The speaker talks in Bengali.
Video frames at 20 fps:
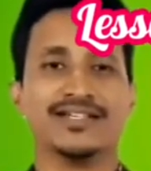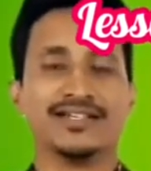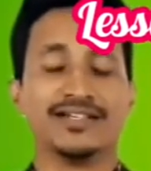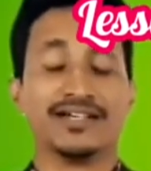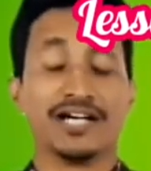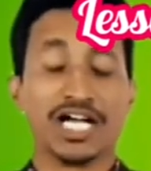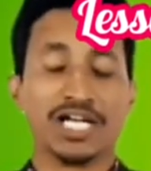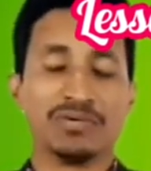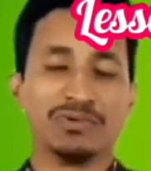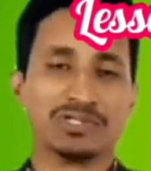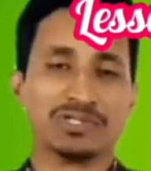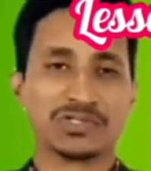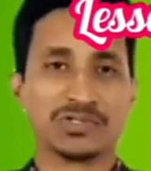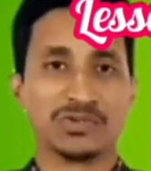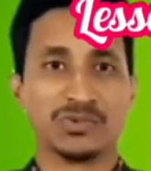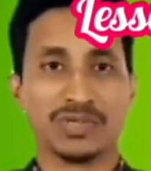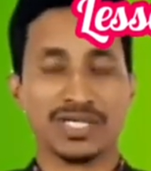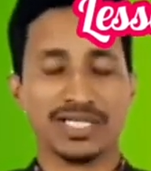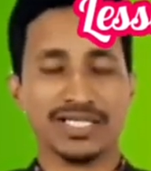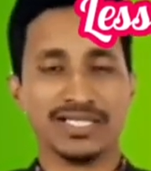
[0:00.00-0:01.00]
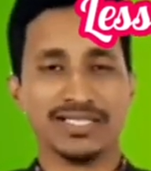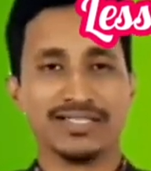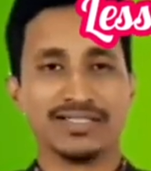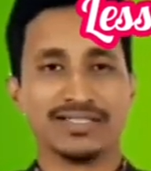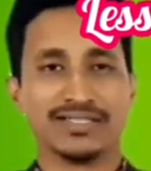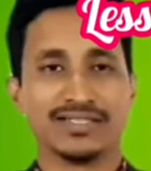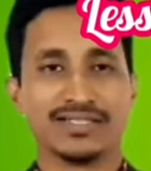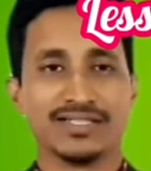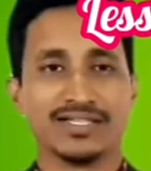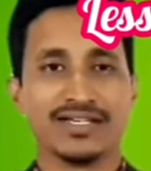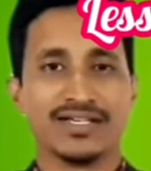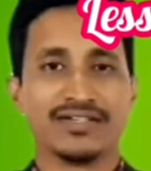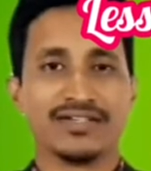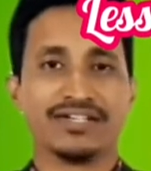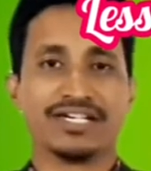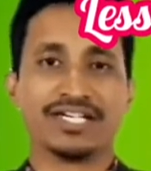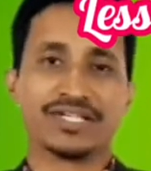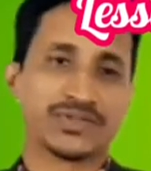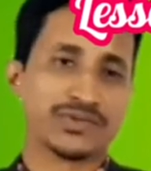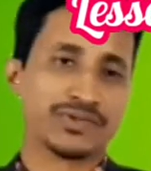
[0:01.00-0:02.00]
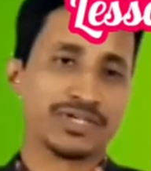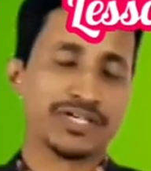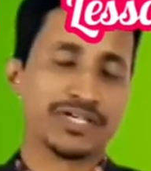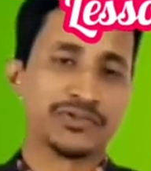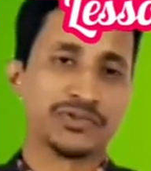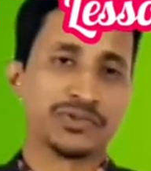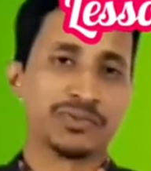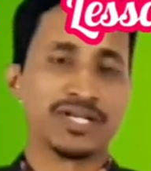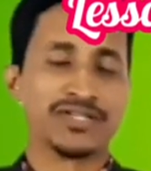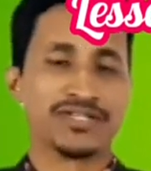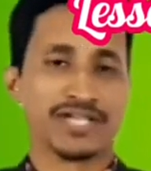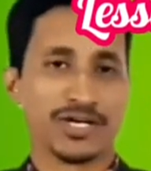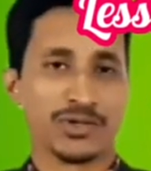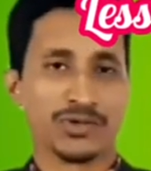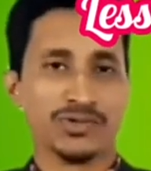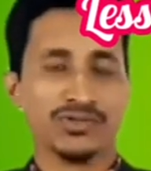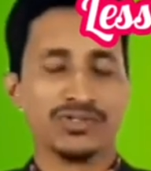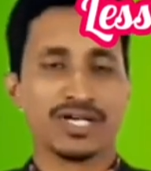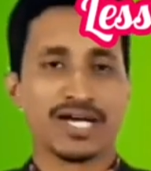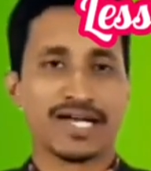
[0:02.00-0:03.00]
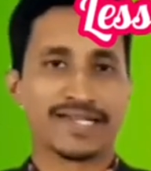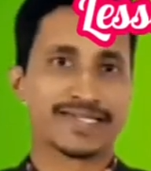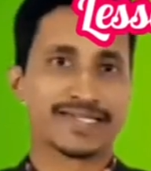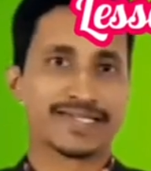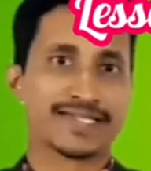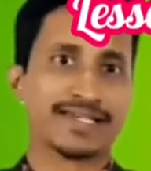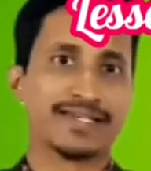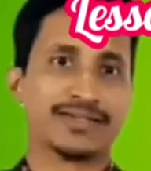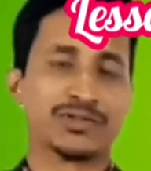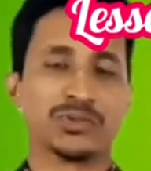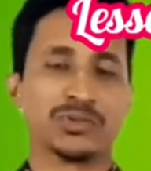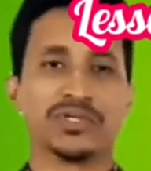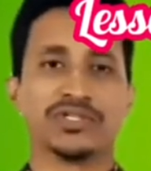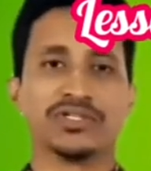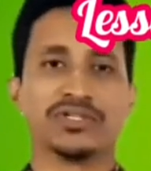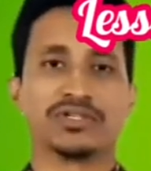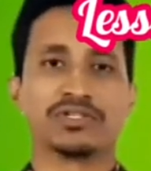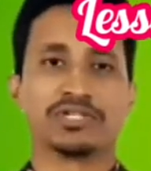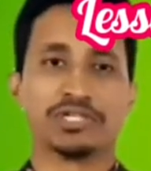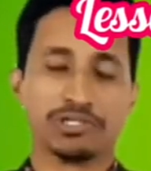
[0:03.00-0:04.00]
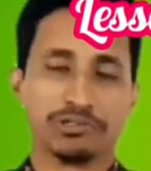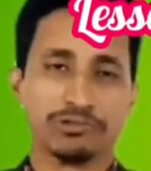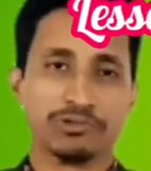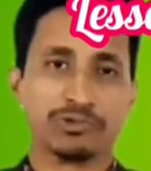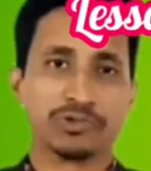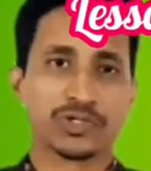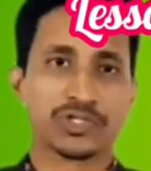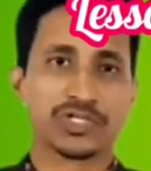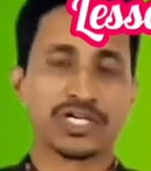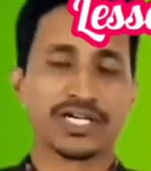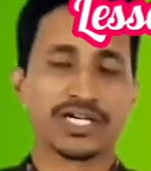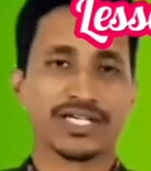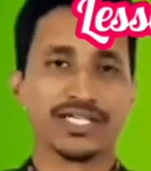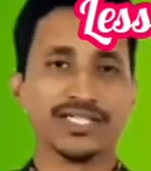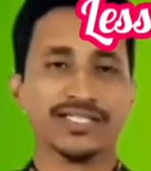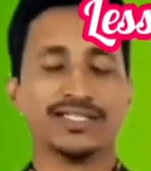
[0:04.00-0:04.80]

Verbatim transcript: আই এম অলসো ওয়েল ডিয়ার স্টুডেন্ট তোমরা জানো আজকে তোমাদের শিডিউল অনুসারে